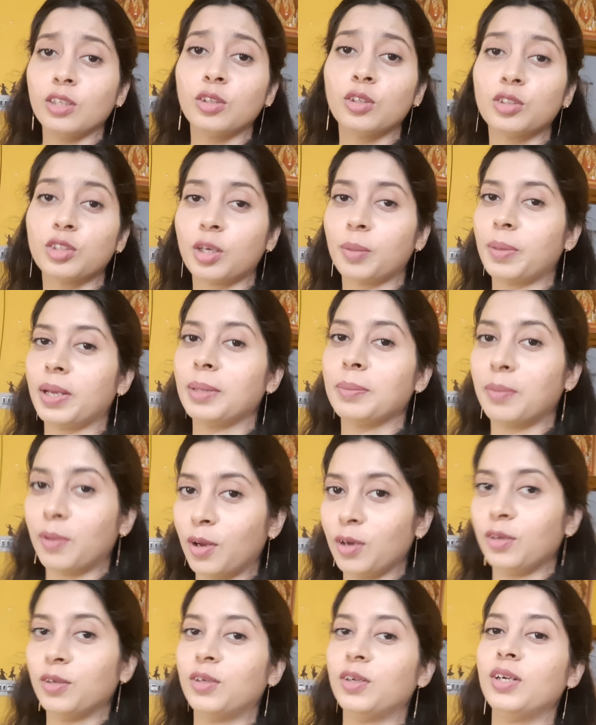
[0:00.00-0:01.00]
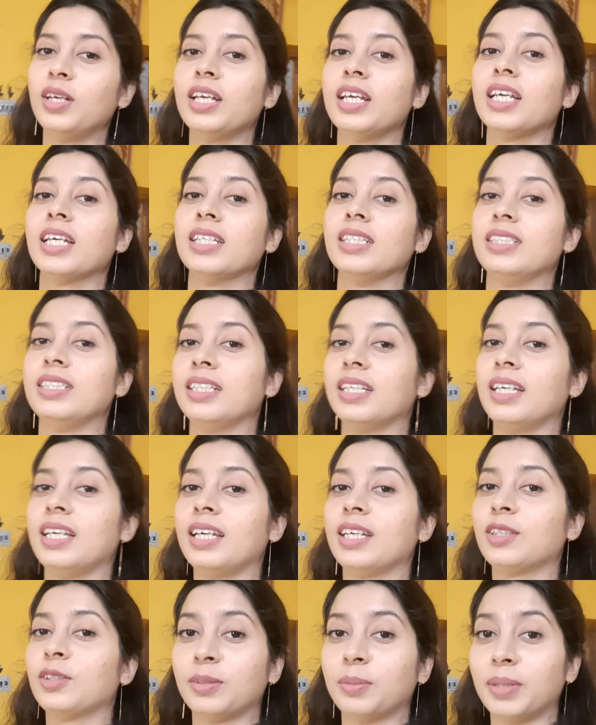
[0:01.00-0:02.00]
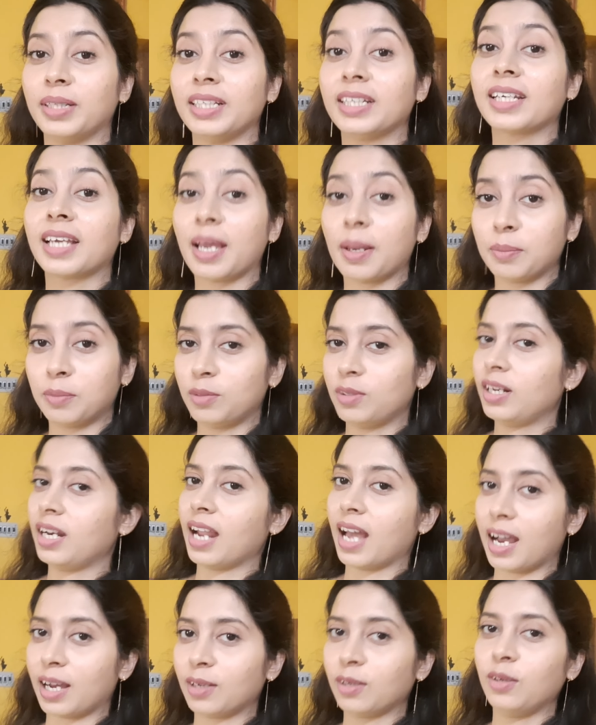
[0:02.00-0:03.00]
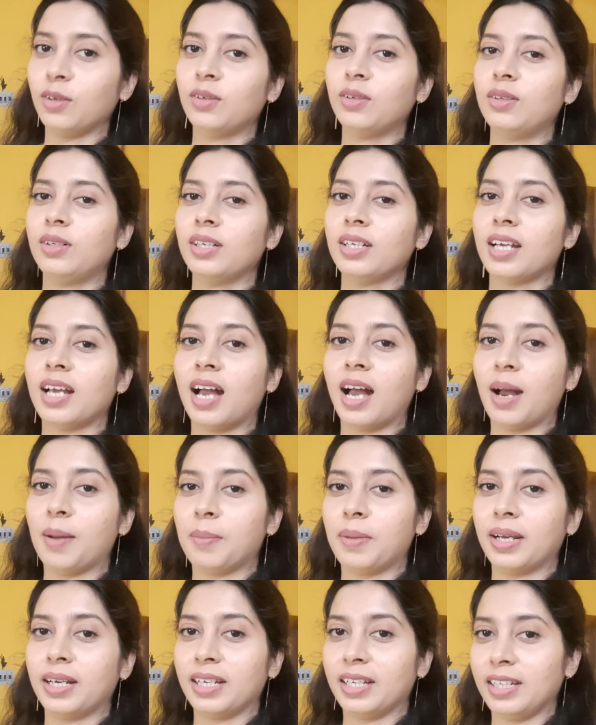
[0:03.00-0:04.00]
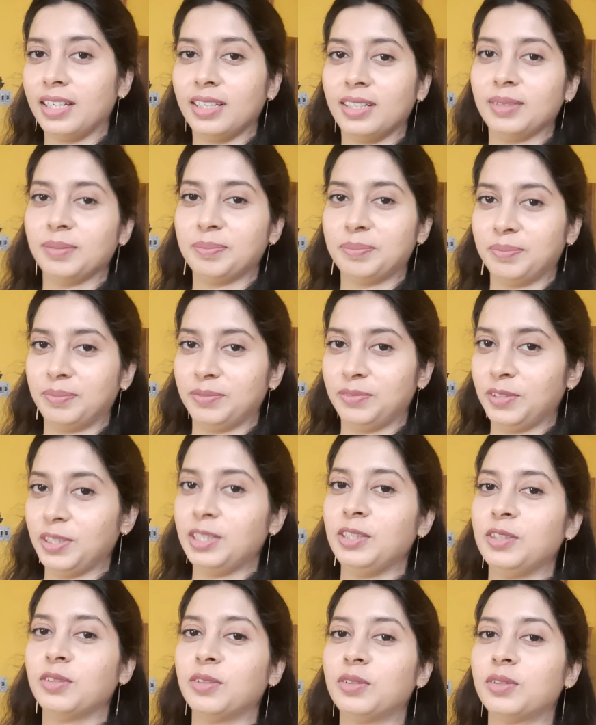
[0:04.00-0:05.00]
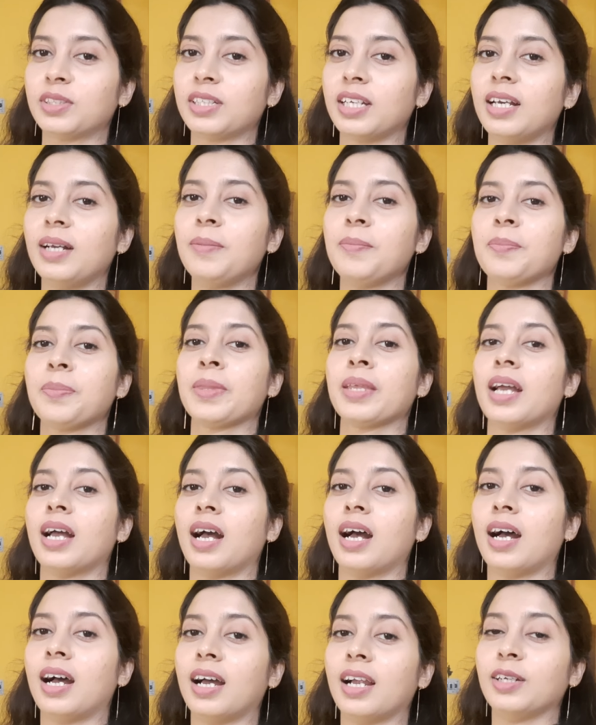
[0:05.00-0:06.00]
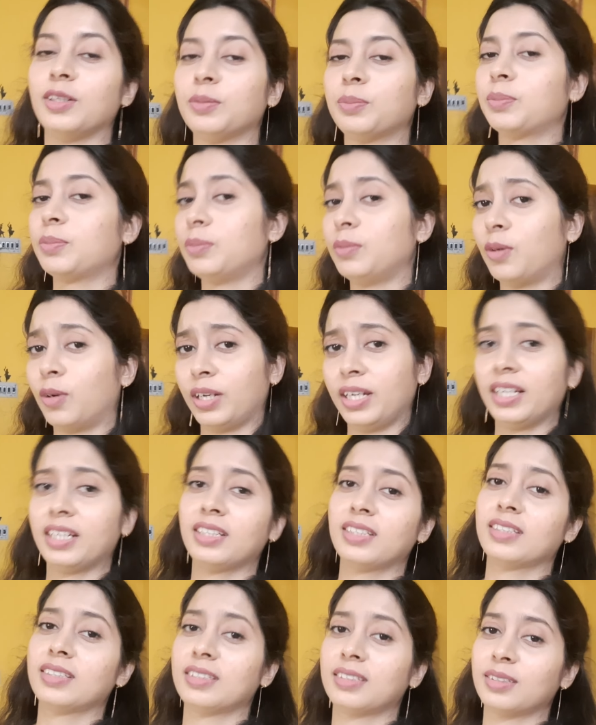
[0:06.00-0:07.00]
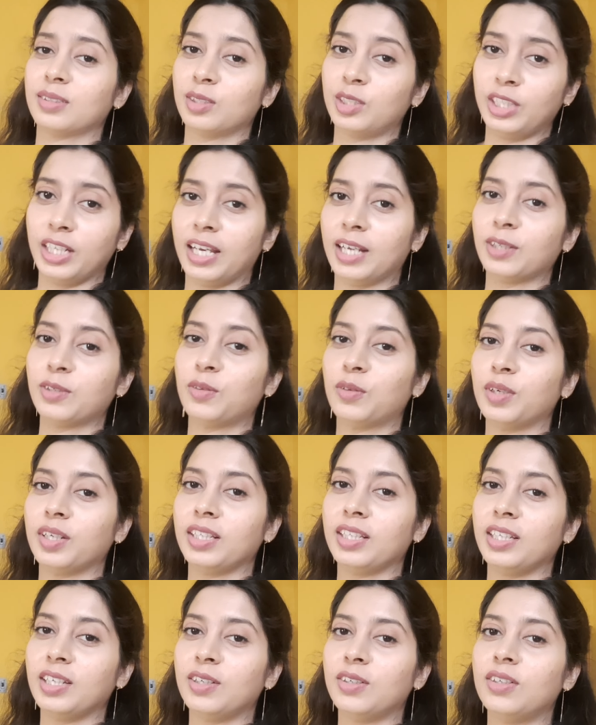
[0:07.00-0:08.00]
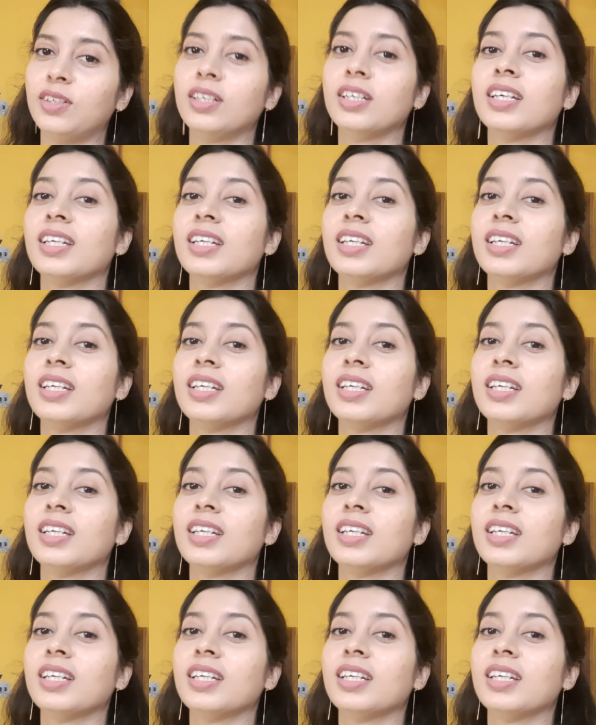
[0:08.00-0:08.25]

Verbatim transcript: তো সবাই বলো যে তোমাদের কেমন লাগলো আমার এই ভিডিওটা আর অনেক শেয়ার করে দিও